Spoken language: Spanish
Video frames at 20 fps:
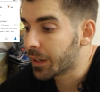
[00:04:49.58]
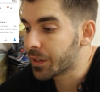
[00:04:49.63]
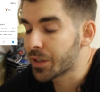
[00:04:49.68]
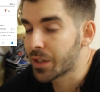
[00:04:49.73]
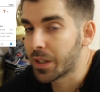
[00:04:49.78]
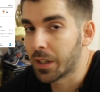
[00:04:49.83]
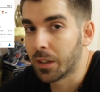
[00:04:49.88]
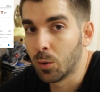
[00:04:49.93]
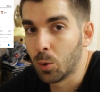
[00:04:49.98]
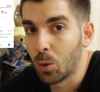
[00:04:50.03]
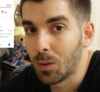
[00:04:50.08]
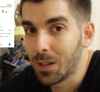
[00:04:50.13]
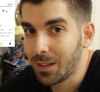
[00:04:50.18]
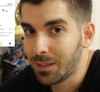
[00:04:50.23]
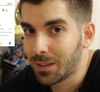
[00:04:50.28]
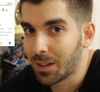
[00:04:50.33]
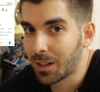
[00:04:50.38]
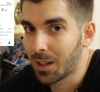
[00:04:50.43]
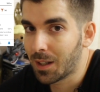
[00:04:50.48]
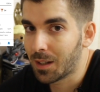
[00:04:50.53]
siendo
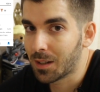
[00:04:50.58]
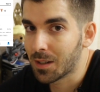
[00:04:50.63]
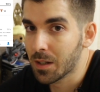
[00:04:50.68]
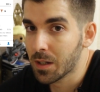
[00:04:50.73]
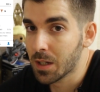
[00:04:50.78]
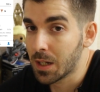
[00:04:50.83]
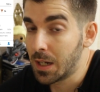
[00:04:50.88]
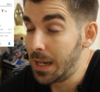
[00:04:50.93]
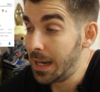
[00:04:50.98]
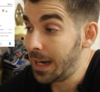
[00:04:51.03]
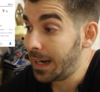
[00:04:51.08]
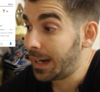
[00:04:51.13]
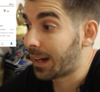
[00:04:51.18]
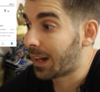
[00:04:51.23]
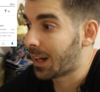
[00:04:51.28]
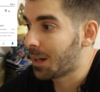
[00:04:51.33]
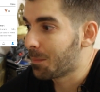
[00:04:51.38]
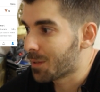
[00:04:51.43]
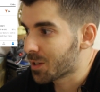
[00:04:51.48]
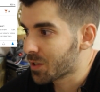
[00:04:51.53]
literales,
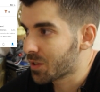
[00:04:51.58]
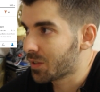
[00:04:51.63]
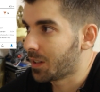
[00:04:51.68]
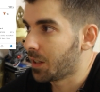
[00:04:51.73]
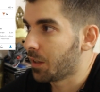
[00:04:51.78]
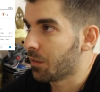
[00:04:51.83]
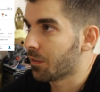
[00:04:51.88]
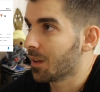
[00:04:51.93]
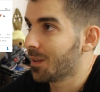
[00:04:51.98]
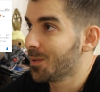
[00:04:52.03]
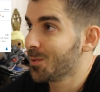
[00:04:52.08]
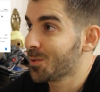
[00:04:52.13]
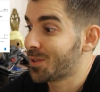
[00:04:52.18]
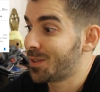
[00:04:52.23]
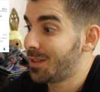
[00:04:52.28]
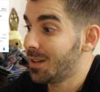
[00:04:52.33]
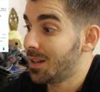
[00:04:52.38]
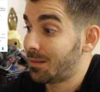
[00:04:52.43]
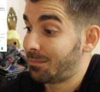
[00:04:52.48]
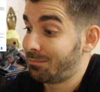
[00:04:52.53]
remasterizado
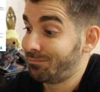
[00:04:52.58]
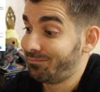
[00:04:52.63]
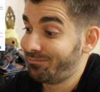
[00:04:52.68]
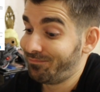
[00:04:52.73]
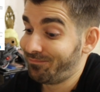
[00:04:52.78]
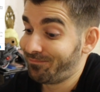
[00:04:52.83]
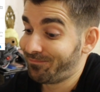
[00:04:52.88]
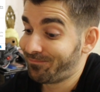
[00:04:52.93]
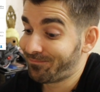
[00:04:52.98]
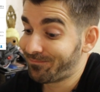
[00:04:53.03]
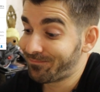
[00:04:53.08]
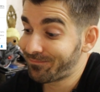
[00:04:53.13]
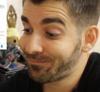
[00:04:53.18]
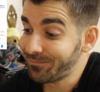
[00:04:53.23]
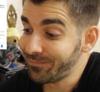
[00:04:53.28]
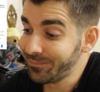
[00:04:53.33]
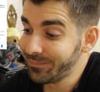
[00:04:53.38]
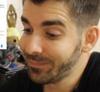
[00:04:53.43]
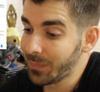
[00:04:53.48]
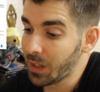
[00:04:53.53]
está.
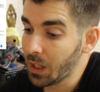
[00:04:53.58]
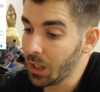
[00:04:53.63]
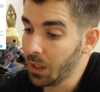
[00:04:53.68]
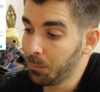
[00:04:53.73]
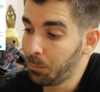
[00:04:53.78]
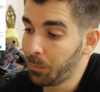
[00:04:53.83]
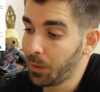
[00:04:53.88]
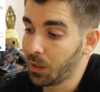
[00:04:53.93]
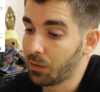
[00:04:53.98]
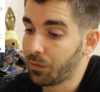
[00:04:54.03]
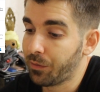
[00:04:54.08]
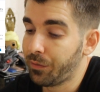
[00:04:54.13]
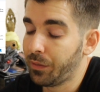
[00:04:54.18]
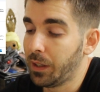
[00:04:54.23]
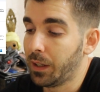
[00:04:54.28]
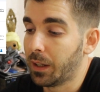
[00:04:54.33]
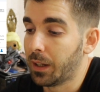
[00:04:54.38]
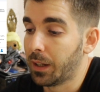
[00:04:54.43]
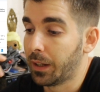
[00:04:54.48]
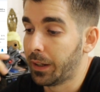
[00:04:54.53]
Pero en
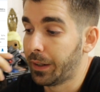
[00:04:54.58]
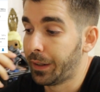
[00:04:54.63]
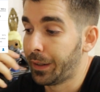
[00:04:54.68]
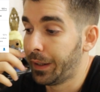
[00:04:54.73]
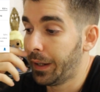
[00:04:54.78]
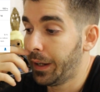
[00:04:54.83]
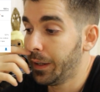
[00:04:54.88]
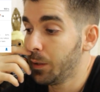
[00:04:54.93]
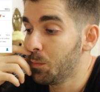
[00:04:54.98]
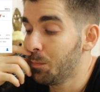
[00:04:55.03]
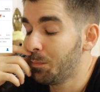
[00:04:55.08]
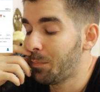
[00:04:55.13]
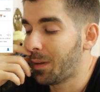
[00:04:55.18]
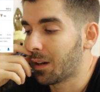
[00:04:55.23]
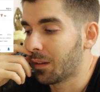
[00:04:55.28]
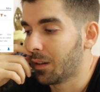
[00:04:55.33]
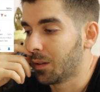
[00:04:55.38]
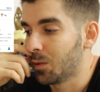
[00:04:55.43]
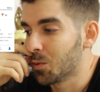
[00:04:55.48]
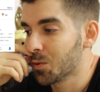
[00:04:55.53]
fin, ah, hay un
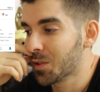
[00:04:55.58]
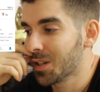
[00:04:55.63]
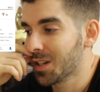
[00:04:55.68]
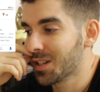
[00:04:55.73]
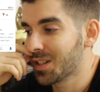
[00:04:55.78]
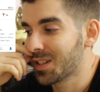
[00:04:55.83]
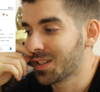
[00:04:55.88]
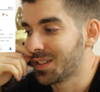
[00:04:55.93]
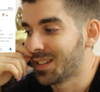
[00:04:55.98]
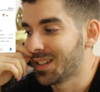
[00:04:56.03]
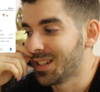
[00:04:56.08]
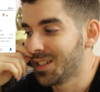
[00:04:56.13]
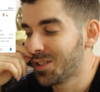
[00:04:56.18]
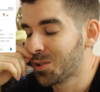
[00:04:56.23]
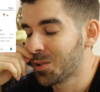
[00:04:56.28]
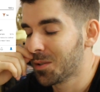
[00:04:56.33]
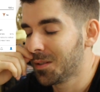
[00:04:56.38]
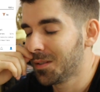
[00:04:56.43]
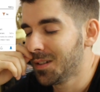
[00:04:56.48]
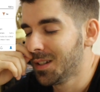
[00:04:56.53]
par de cosas, de
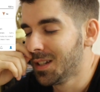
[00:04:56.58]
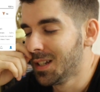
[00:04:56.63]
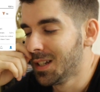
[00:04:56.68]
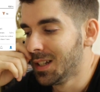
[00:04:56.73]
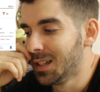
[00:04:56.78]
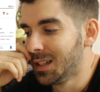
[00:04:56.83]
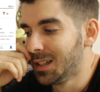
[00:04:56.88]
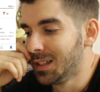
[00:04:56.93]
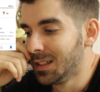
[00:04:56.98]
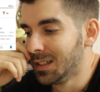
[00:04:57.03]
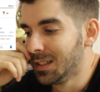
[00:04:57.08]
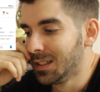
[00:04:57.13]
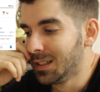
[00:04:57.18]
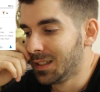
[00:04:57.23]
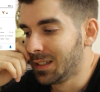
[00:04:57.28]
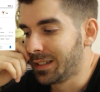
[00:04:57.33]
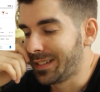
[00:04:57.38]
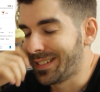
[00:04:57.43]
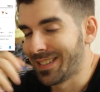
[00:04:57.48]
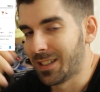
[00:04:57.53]
hecho,
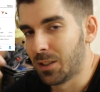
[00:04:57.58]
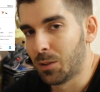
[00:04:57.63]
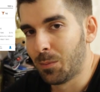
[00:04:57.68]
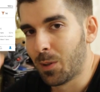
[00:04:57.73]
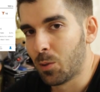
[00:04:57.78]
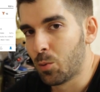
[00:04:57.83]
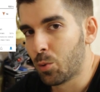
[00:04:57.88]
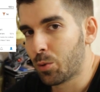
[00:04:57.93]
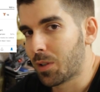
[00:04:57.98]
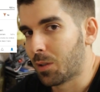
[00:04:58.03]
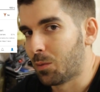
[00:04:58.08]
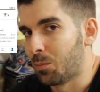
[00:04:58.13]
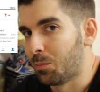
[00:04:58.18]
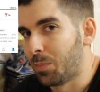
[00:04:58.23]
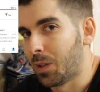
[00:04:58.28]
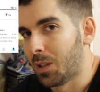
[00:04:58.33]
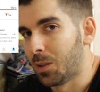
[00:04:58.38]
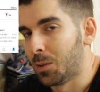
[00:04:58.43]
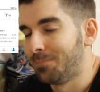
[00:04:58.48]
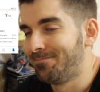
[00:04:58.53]
que no me gustan un
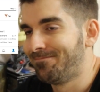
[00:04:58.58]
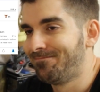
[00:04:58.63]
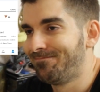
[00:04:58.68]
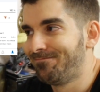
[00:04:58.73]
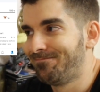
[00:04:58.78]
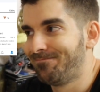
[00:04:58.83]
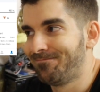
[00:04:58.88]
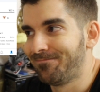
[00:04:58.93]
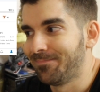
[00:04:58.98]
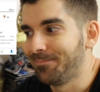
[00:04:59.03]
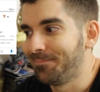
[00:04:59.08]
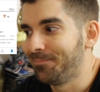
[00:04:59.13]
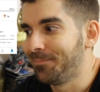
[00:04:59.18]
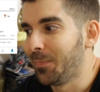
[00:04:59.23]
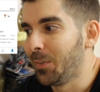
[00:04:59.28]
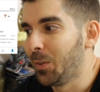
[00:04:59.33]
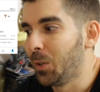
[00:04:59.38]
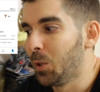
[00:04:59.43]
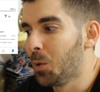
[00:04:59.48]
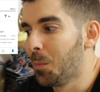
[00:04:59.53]
pelo.
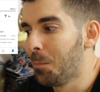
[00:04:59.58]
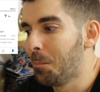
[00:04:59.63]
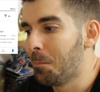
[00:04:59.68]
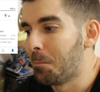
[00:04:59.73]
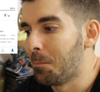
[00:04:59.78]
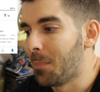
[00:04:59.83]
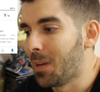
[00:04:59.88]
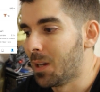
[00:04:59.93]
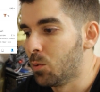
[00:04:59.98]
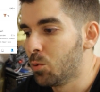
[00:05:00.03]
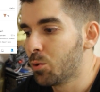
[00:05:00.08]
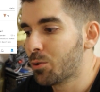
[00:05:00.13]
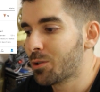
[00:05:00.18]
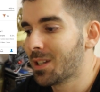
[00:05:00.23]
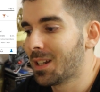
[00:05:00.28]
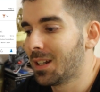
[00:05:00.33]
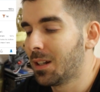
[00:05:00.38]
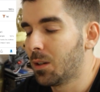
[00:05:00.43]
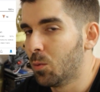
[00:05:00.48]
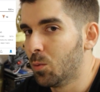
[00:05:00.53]
No me
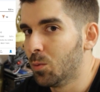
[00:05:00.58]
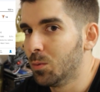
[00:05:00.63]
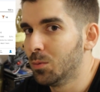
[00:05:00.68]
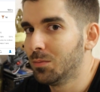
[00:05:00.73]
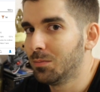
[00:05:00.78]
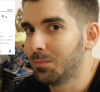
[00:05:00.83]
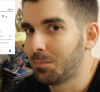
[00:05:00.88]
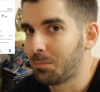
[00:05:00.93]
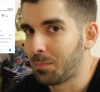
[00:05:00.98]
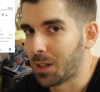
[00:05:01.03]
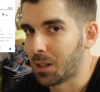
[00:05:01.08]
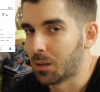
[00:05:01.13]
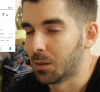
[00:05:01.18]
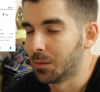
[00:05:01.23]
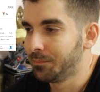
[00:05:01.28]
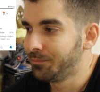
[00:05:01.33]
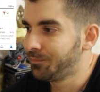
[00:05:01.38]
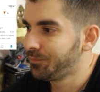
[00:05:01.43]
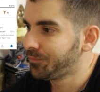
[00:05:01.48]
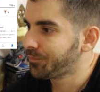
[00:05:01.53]
gustan un pelo.
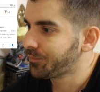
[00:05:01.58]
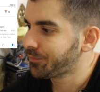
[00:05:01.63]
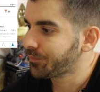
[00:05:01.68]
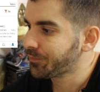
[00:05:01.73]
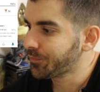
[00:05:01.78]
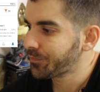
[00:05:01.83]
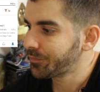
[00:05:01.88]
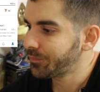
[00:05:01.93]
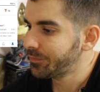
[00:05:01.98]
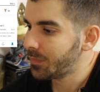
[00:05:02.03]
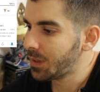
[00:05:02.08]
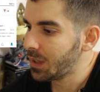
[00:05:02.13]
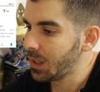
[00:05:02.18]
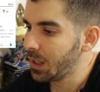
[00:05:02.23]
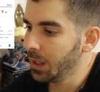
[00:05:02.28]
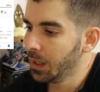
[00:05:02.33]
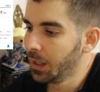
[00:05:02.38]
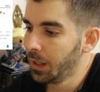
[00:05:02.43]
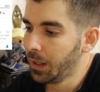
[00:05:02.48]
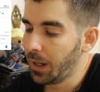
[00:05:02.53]

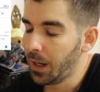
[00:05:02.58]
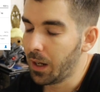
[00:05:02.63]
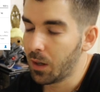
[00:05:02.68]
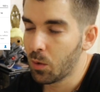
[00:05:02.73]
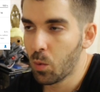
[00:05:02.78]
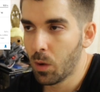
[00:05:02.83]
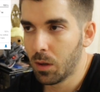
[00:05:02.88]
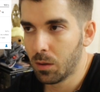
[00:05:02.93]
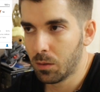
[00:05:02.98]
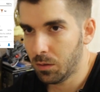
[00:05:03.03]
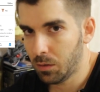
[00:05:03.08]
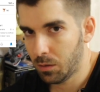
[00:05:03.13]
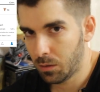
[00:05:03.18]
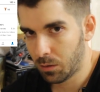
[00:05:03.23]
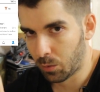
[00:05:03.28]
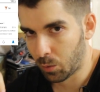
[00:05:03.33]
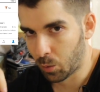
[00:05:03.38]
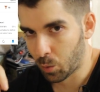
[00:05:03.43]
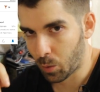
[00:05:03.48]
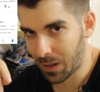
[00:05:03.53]
El juego,
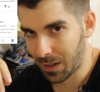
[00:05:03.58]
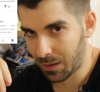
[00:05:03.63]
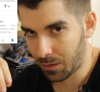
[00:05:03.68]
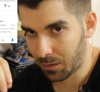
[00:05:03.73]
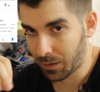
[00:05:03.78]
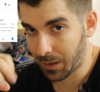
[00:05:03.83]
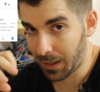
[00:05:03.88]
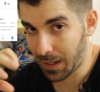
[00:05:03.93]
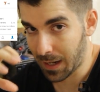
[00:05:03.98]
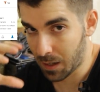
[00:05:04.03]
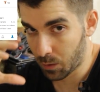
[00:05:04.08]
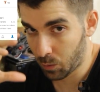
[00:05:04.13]
durante